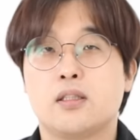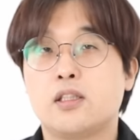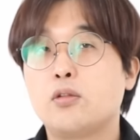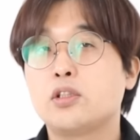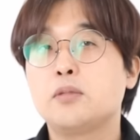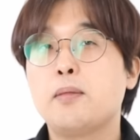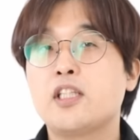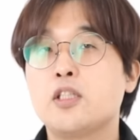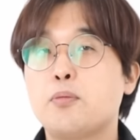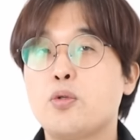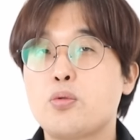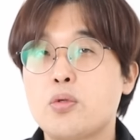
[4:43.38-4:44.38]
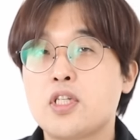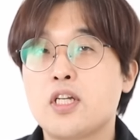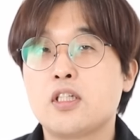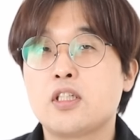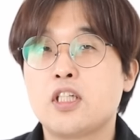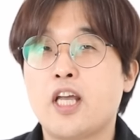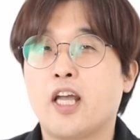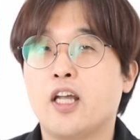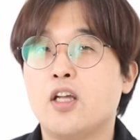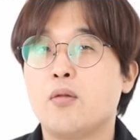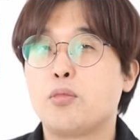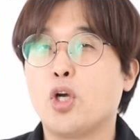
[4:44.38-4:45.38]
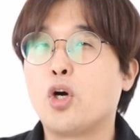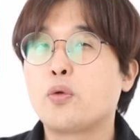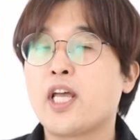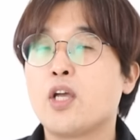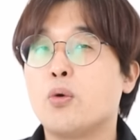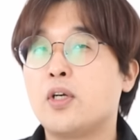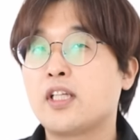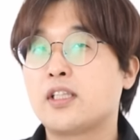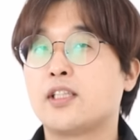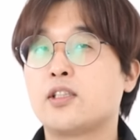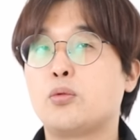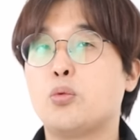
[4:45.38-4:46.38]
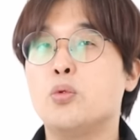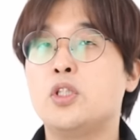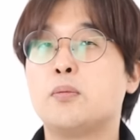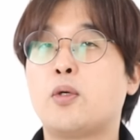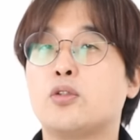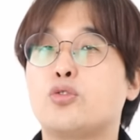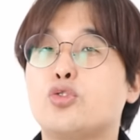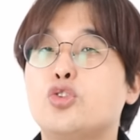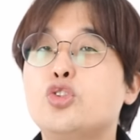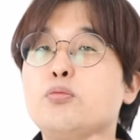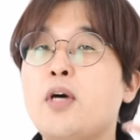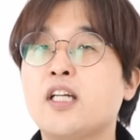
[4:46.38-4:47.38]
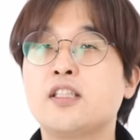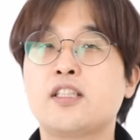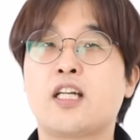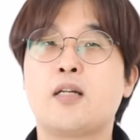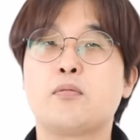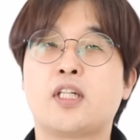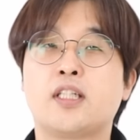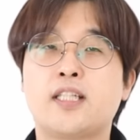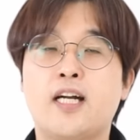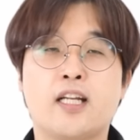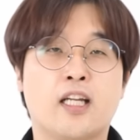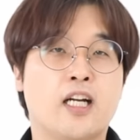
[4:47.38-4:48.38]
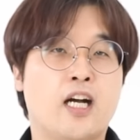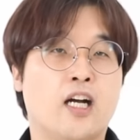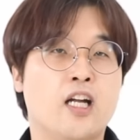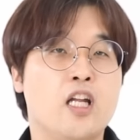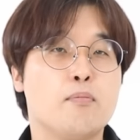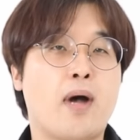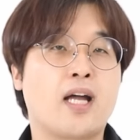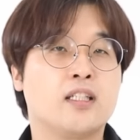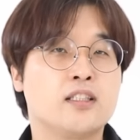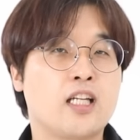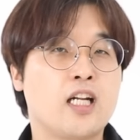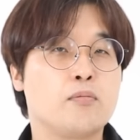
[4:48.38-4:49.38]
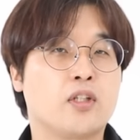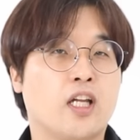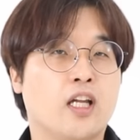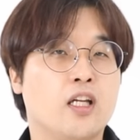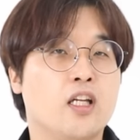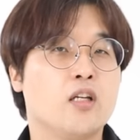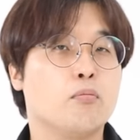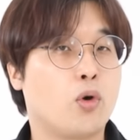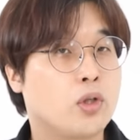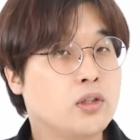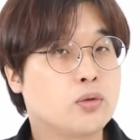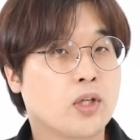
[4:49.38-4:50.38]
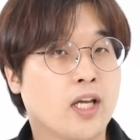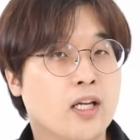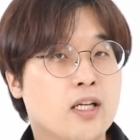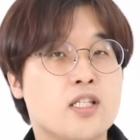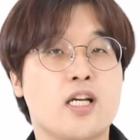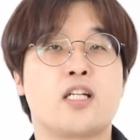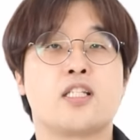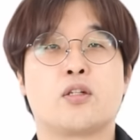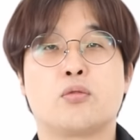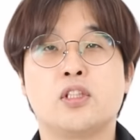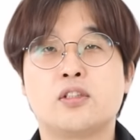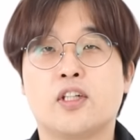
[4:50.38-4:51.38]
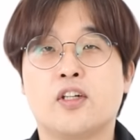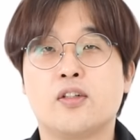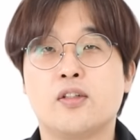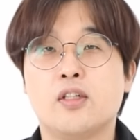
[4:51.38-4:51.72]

그리고 스마트폰 초창기에 변화에 올라타서 돈을 번 수많은 사람들의 사례가 많은 사람들의 머릿속에 자리 잡고 있어요.